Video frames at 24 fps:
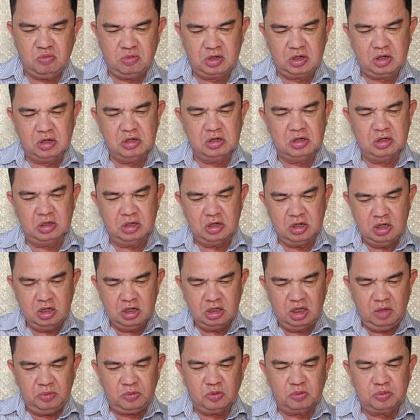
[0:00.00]
ông Cường
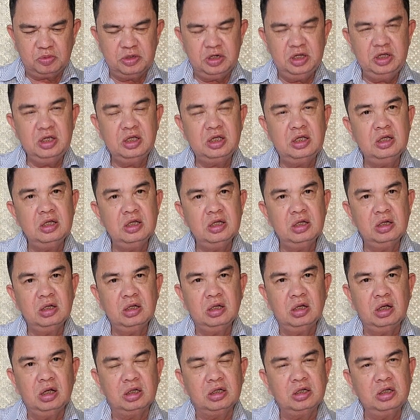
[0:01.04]
tiếp tục đi
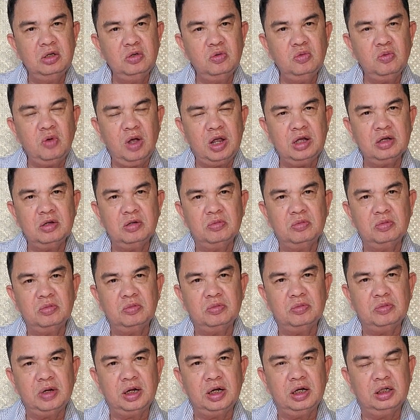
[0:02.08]
ờ, kêu quan
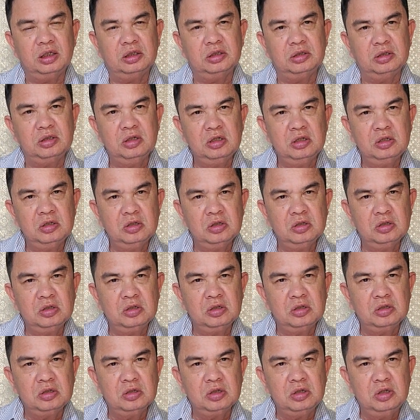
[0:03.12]
và
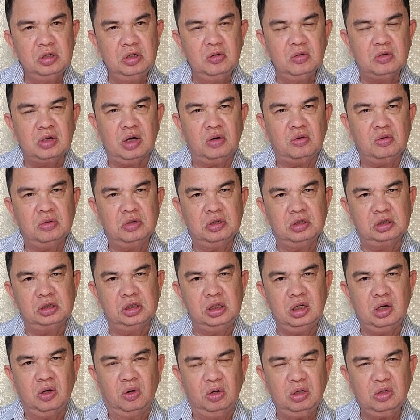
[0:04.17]
yêu cầu được
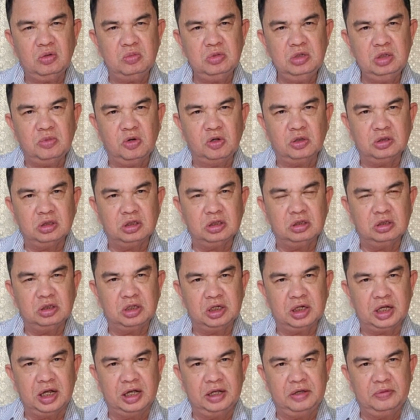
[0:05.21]
xin lỗi cũng như bồi thường
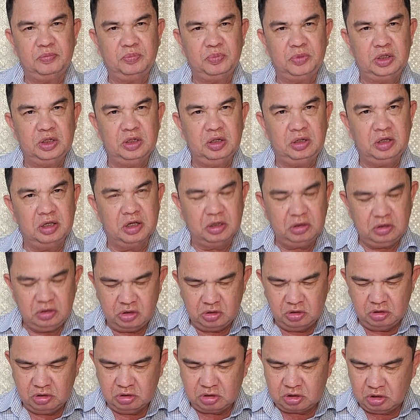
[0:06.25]
thiệt hại nhưng vẫn
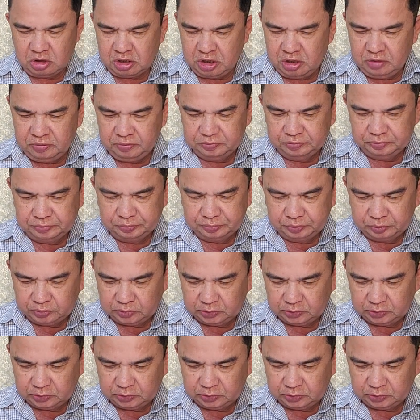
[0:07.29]
chưa được thực hiện.